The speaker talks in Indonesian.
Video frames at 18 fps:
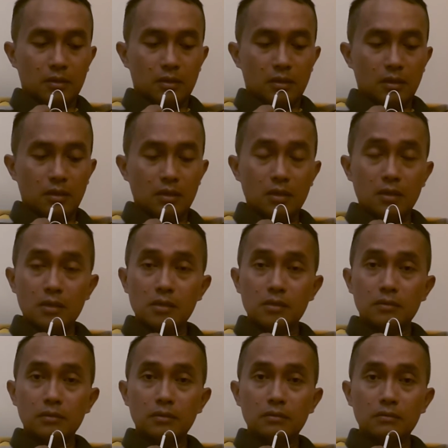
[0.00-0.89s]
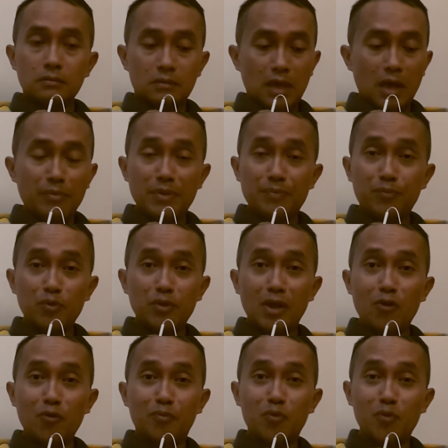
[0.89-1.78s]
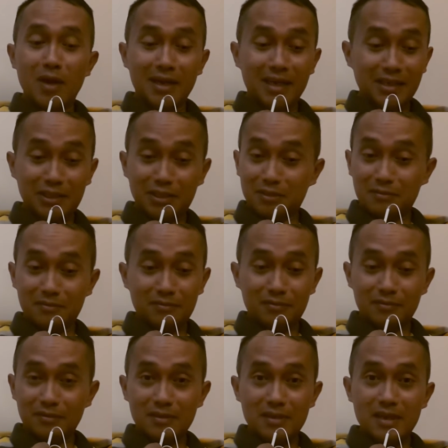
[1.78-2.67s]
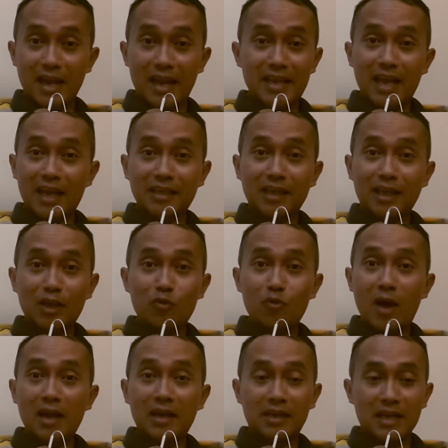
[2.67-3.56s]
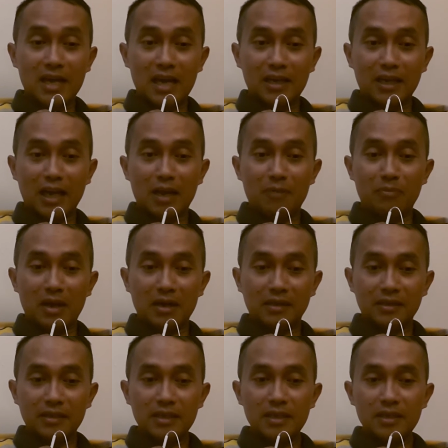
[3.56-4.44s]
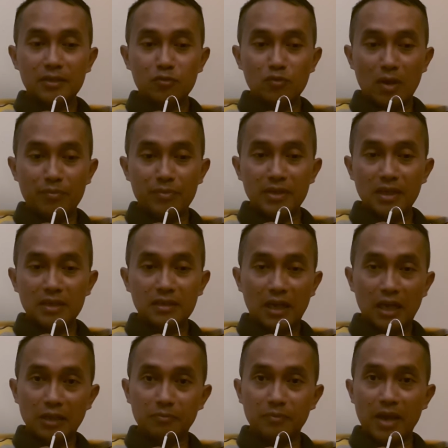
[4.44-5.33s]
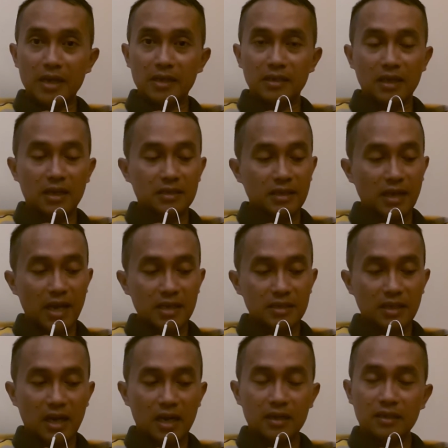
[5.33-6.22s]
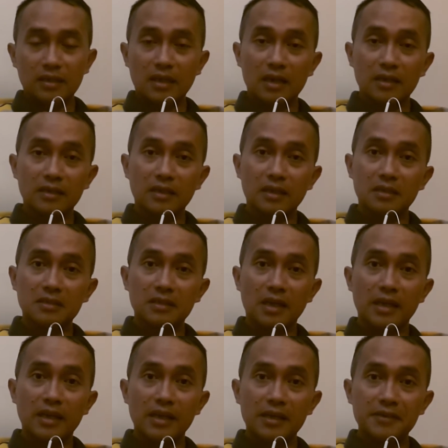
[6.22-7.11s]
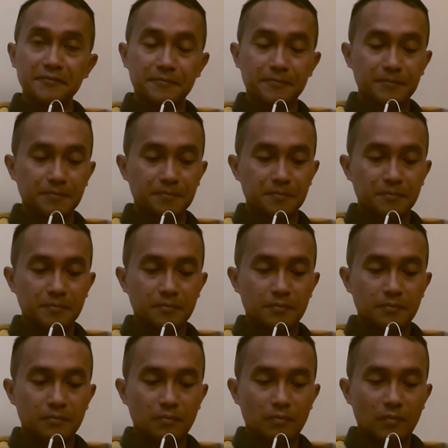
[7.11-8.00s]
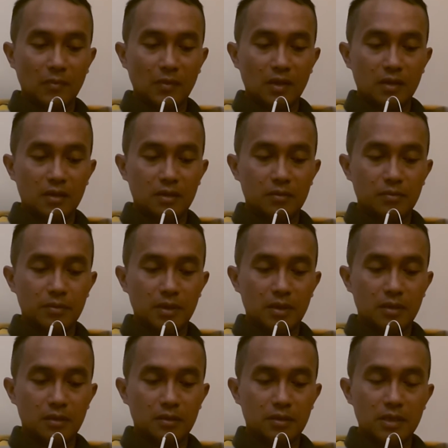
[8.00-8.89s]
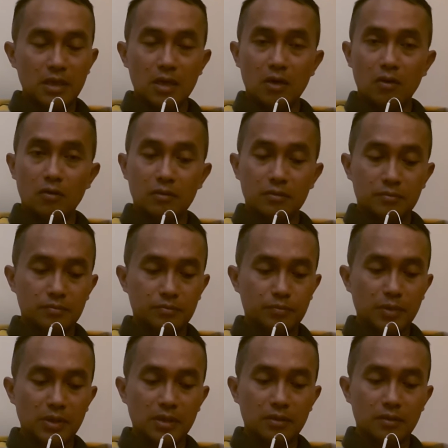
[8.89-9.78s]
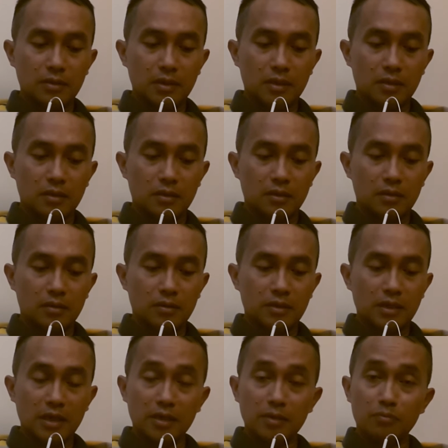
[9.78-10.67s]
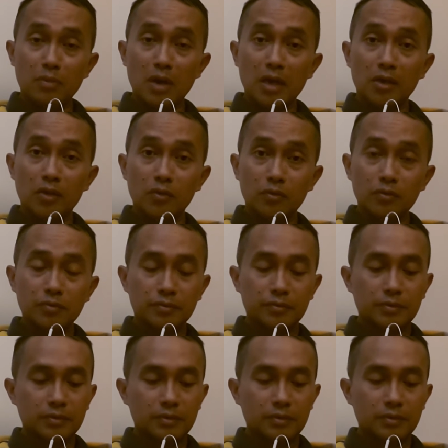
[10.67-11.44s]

Uh, kami punya hubungan ke, layaknya keluarga dalam arti suaminya sangat baik dengan saya, sangat dekat dengan saya. Uh, dia bel, eh, dari Bandung,